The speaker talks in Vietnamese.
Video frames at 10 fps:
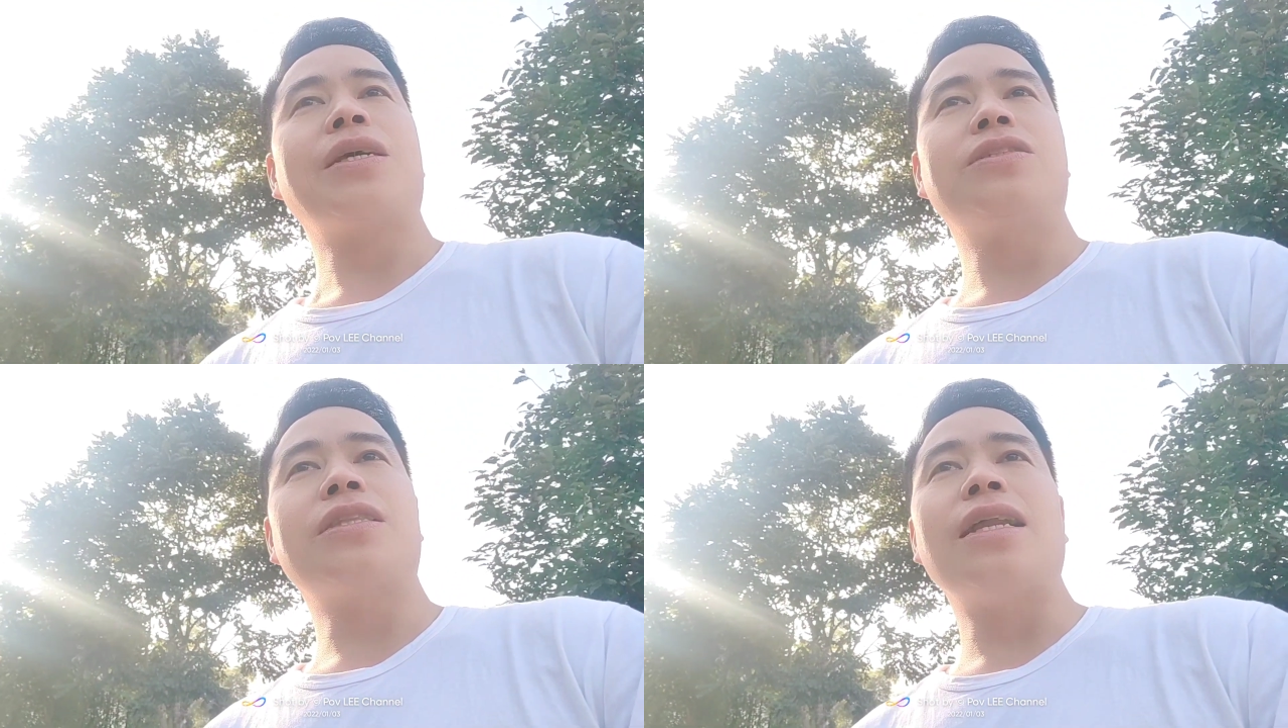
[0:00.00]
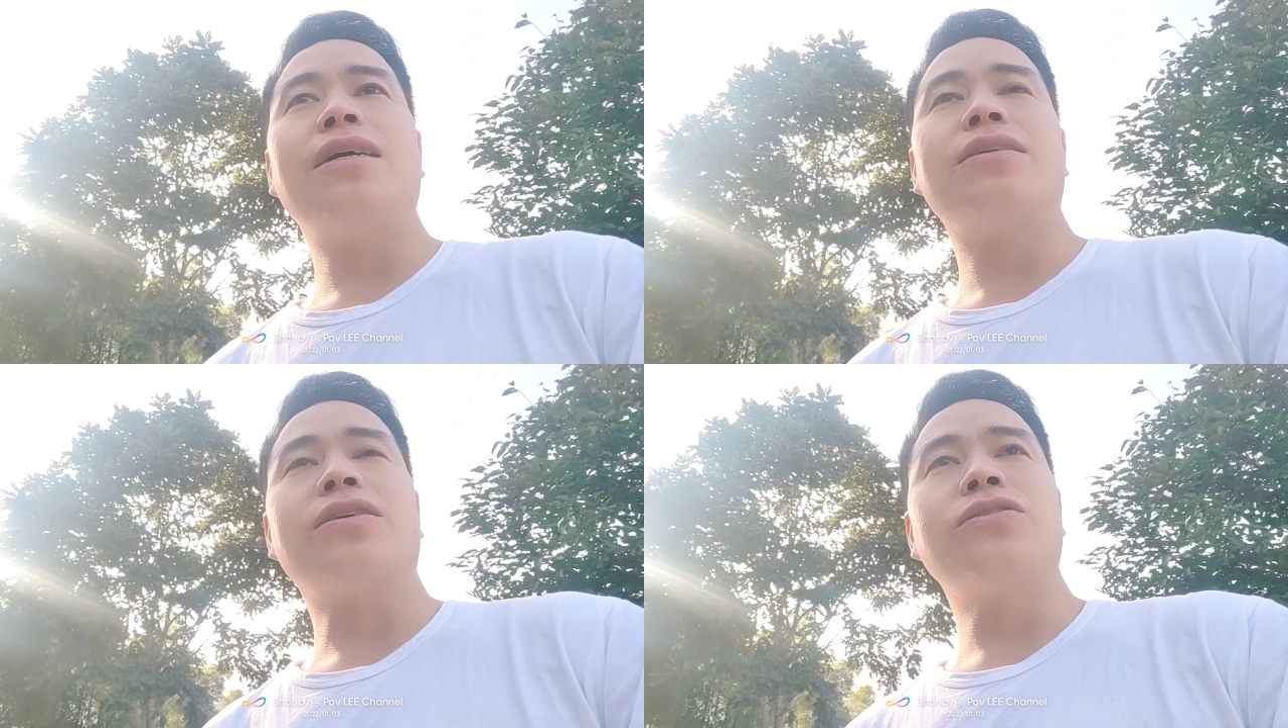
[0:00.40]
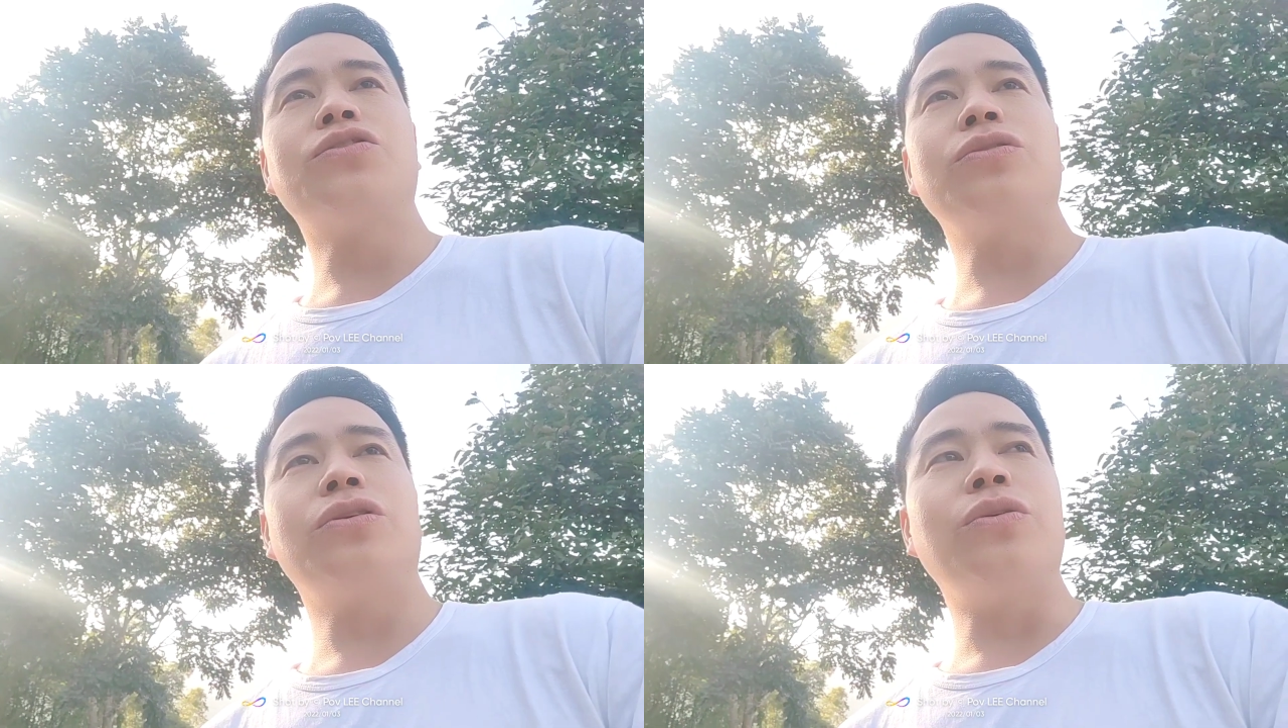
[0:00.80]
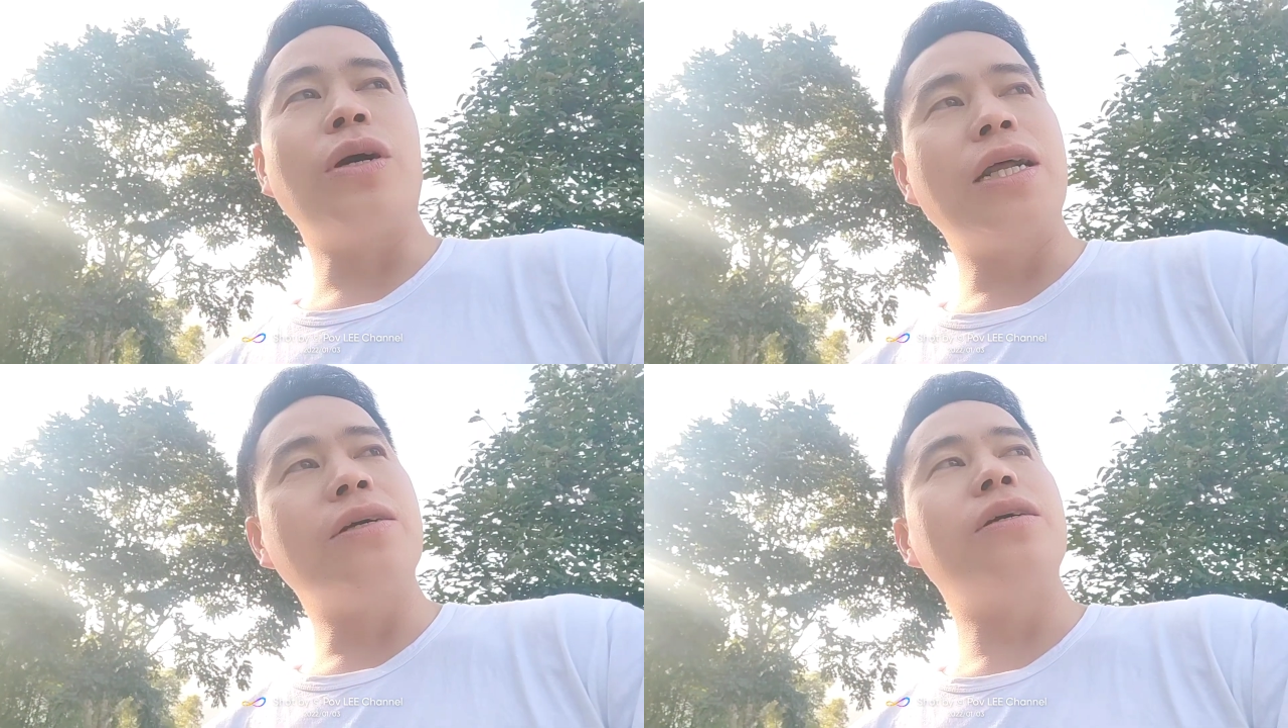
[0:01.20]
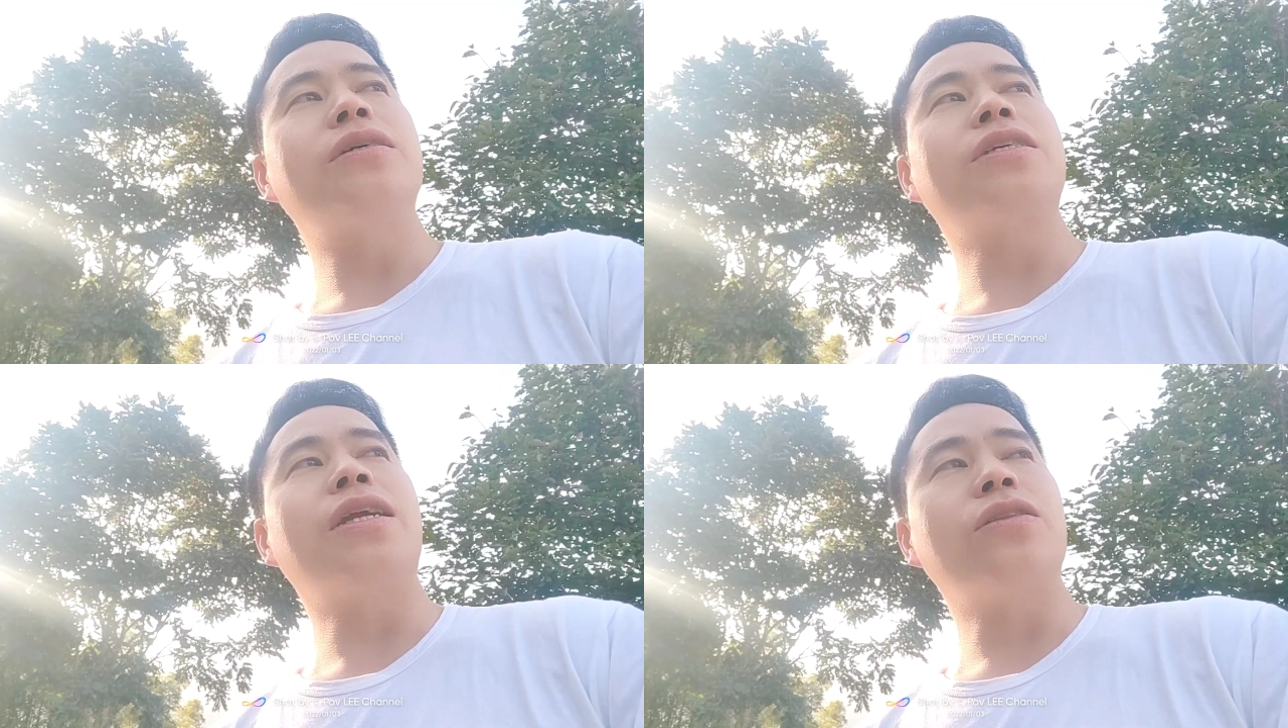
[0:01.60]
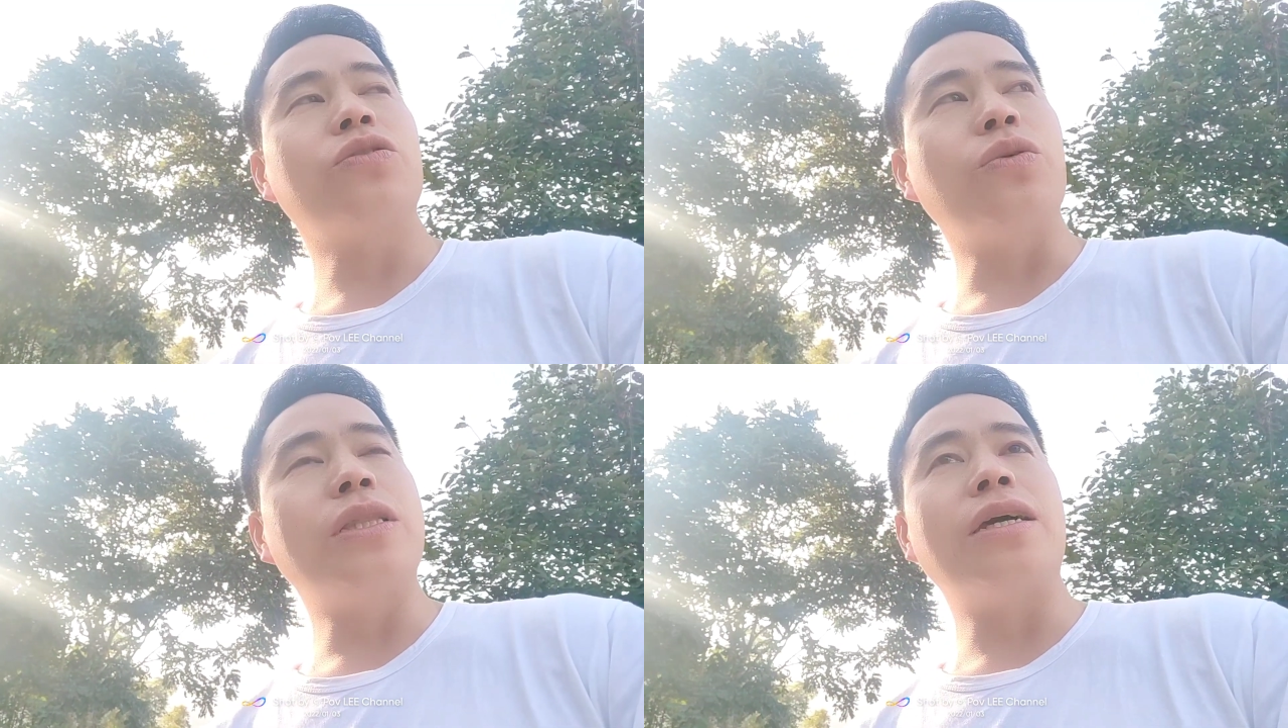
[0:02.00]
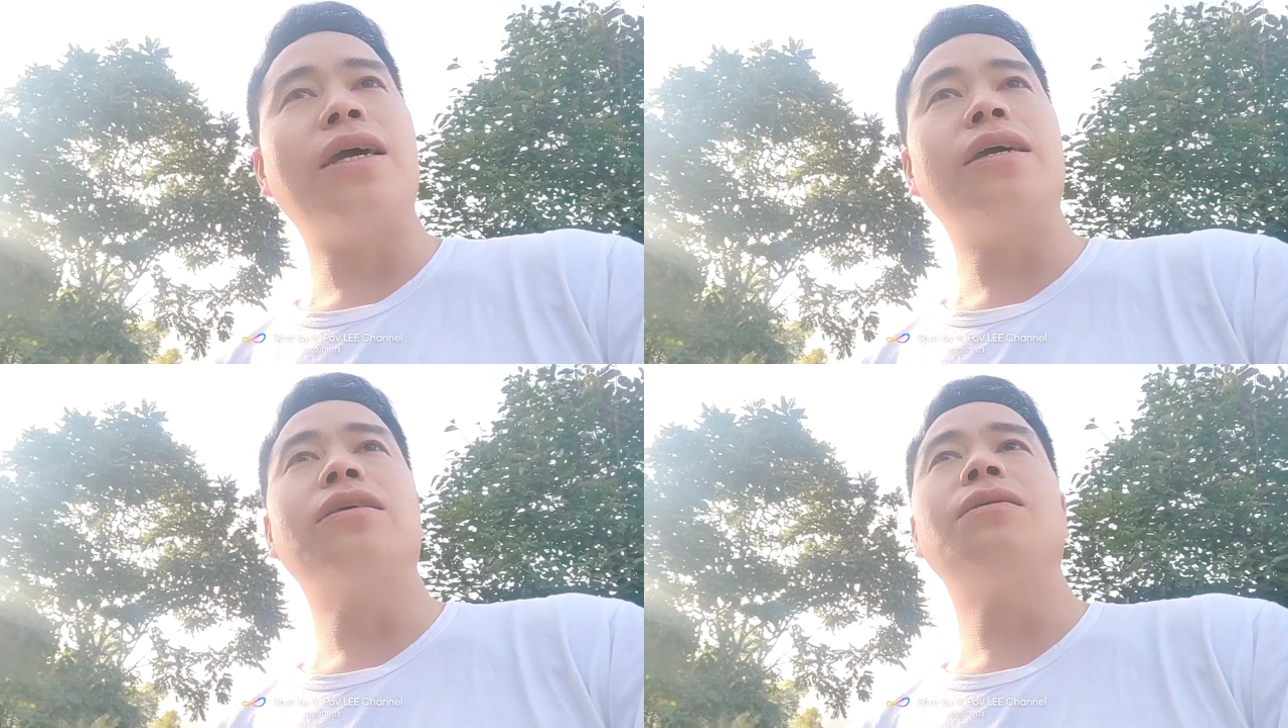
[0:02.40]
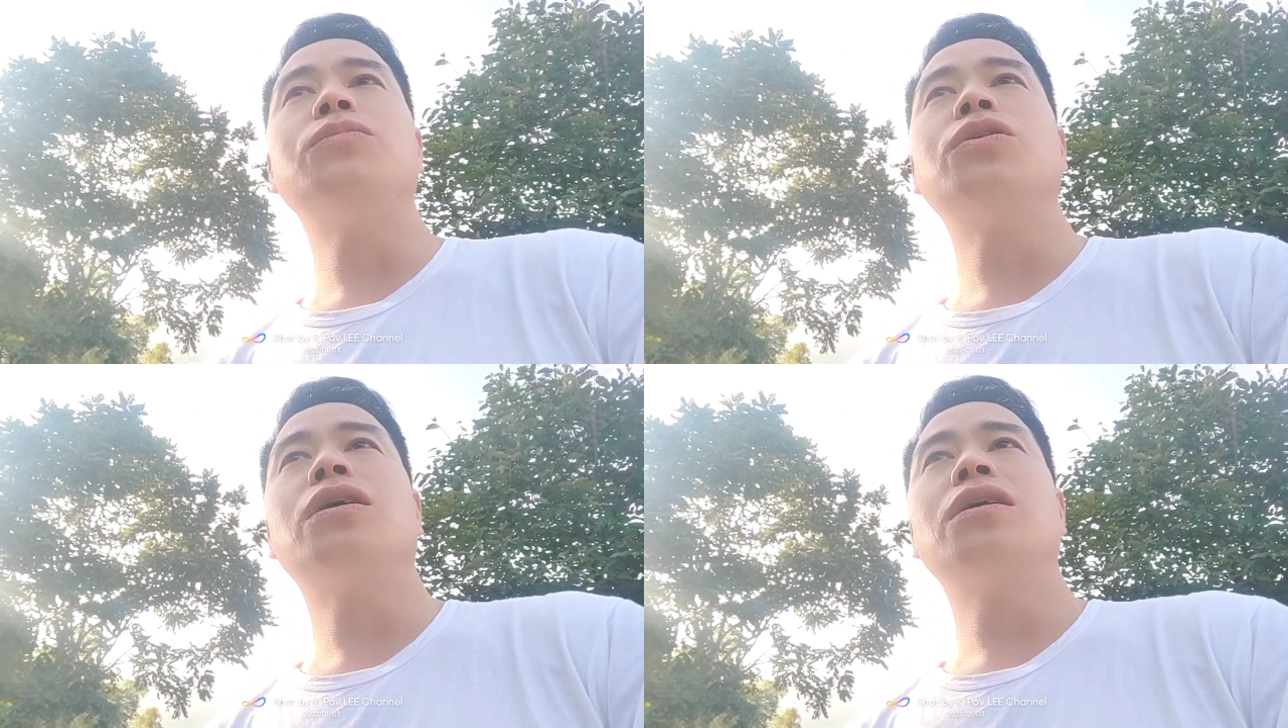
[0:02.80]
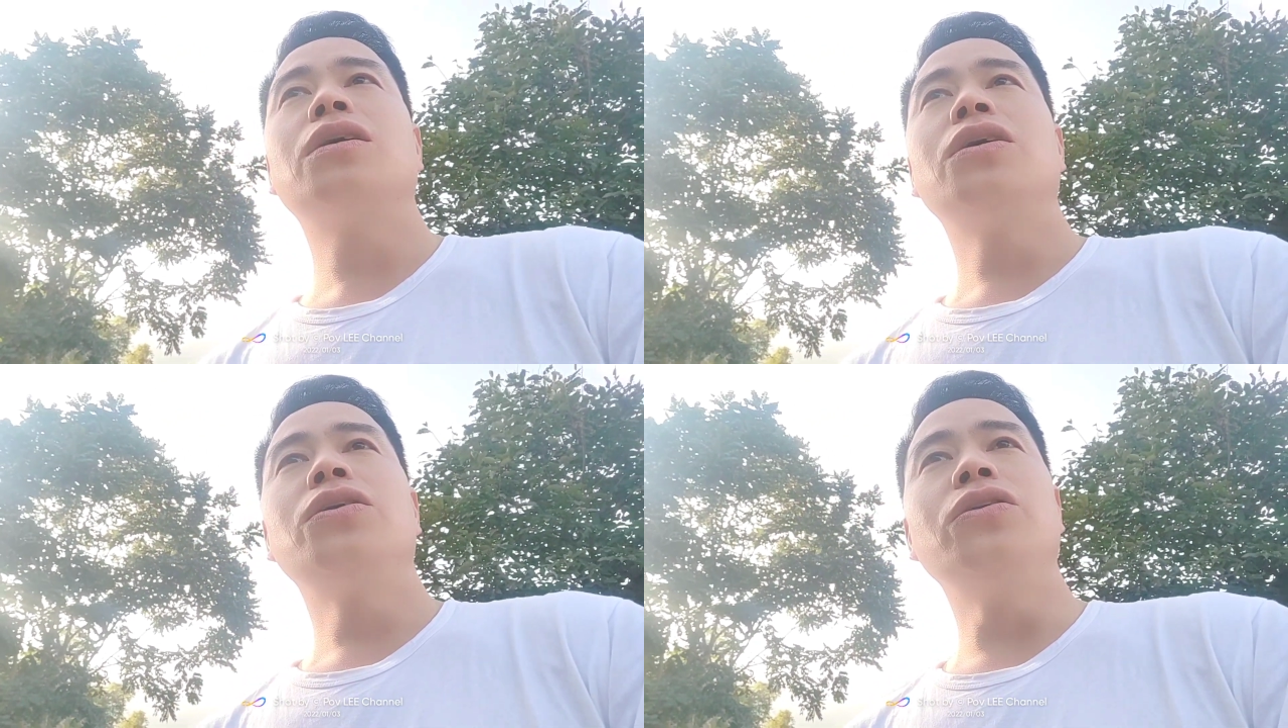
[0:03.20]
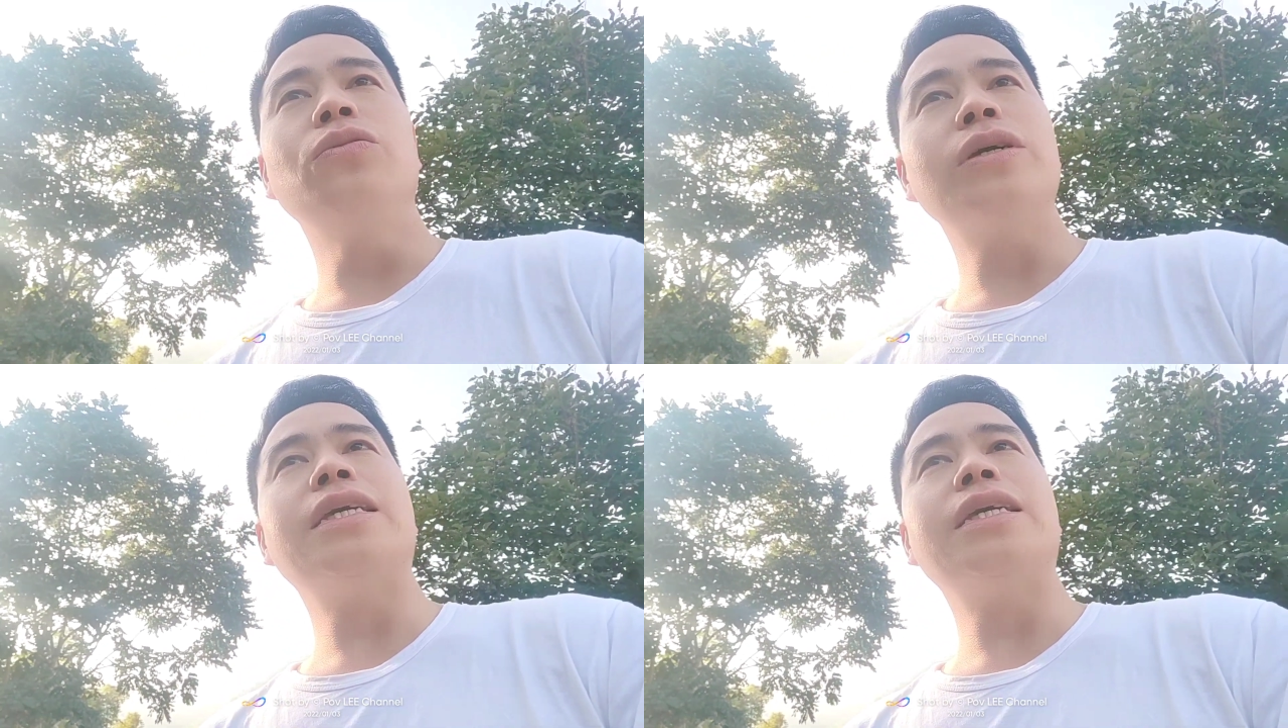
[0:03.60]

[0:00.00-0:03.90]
chỉ ta liệu chọn chúa nó sẽ đặt tuần đó nên không mua nông cái